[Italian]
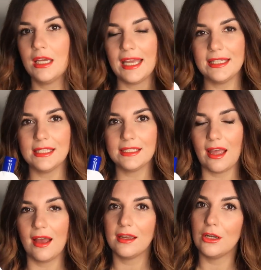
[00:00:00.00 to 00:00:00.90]

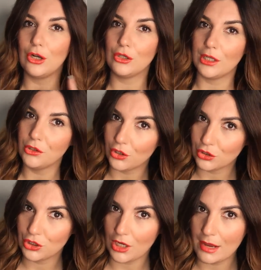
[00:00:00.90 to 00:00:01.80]
Esiste anche l'olio da
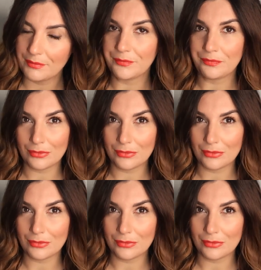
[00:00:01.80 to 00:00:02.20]
doccia